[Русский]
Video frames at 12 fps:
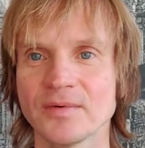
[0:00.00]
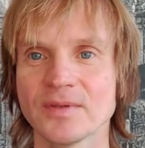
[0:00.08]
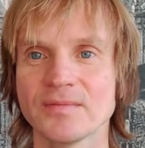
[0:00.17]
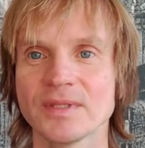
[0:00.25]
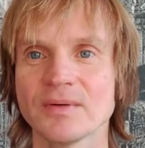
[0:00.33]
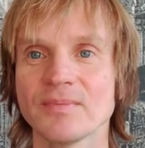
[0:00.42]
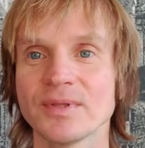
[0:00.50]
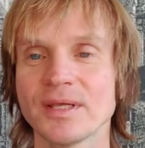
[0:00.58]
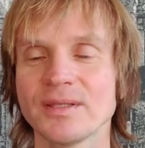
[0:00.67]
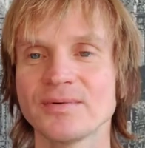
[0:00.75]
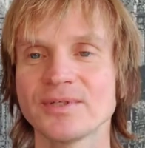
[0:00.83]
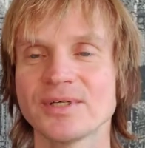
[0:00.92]
И вот в этом
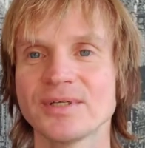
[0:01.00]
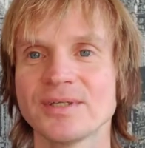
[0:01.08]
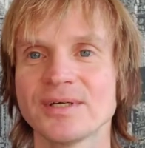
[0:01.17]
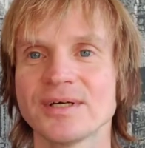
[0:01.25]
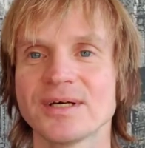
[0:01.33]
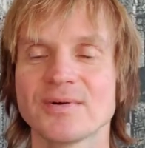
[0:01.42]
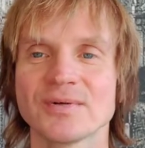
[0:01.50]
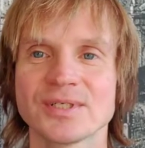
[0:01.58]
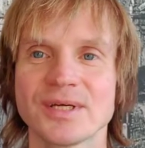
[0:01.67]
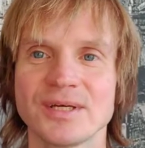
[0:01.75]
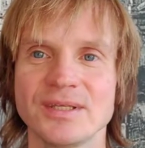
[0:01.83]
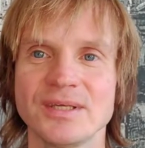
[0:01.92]
плане очень
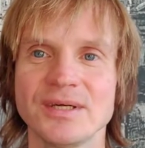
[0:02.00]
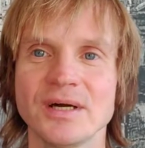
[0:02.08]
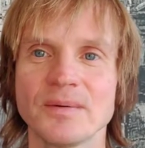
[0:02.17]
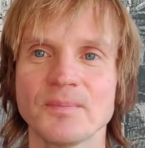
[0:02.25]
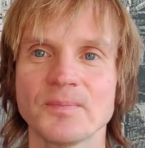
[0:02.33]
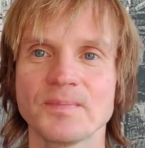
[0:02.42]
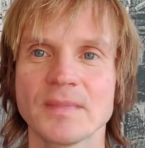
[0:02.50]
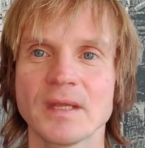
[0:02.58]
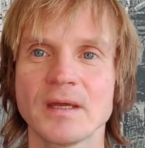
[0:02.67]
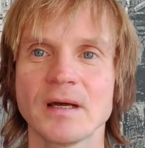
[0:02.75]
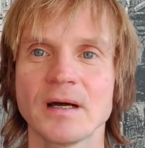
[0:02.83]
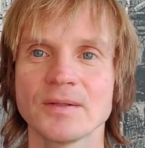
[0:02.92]
хорошая книга
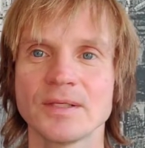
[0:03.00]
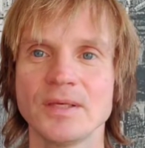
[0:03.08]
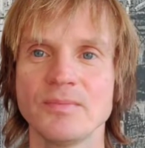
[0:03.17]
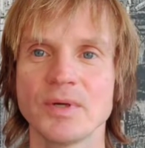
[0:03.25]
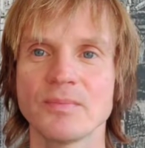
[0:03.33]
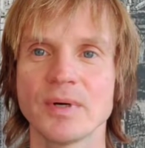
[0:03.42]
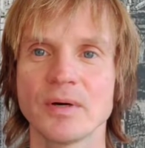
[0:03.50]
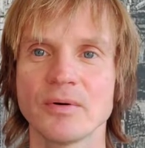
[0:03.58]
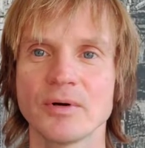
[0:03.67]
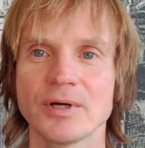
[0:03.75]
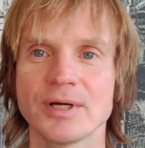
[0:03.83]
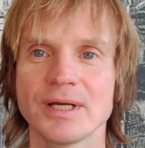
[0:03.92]
«Алхимик
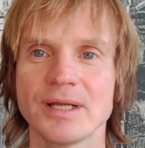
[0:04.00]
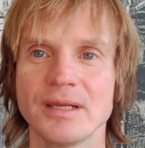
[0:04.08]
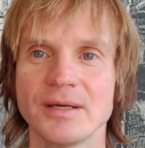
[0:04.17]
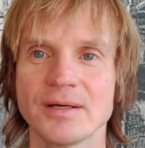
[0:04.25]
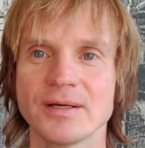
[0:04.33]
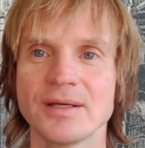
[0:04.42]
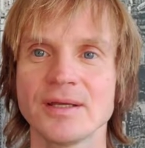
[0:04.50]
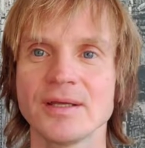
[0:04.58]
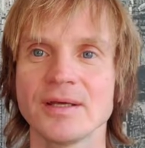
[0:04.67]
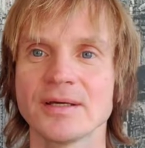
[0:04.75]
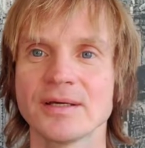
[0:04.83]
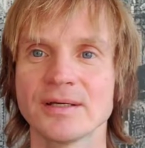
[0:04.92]
Павла Коэлья»,
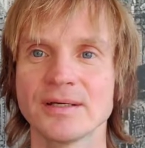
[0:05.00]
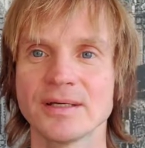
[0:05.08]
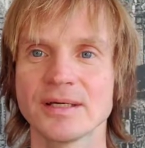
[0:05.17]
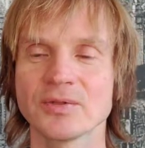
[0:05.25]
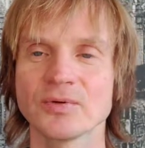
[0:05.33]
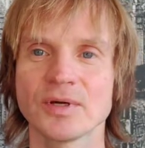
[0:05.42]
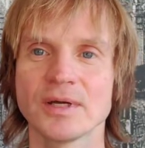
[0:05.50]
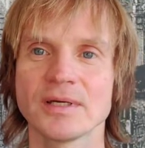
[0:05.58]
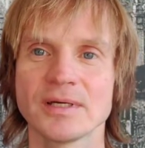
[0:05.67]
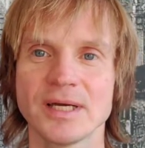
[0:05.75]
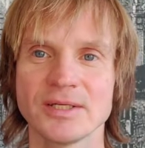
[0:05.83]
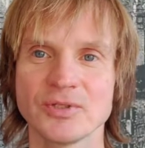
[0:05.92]
э,
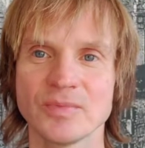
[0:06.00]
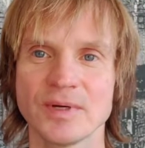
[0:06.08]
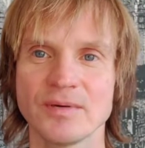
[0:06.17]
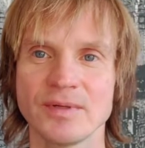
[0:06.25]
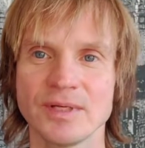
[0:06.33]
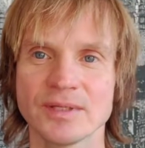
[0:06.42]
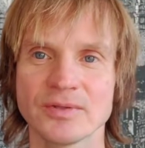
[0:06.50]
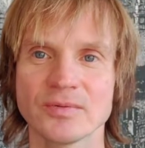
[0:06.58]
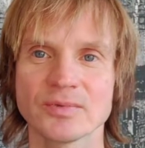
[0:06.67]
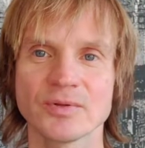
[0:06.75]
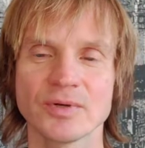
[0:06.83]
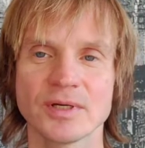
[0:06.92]
которая о чем говорит?
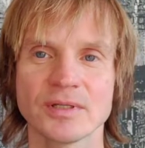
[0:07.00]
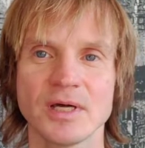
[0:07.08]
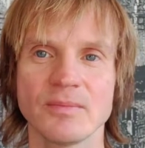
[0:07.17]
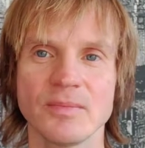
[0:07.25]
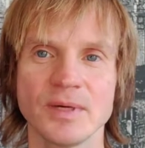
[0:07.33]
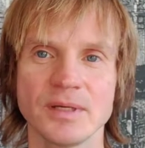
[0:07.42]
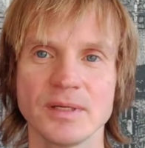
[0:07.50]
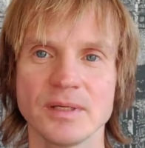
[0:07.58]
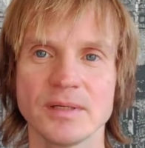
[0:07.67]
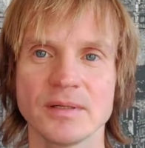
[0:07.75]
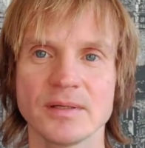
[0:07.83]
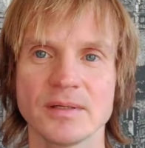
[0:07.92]
О том, что когда
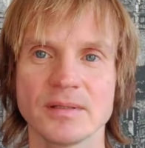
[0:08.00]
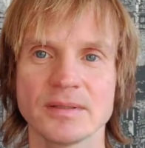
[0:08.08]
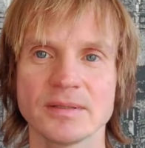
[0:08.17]
мы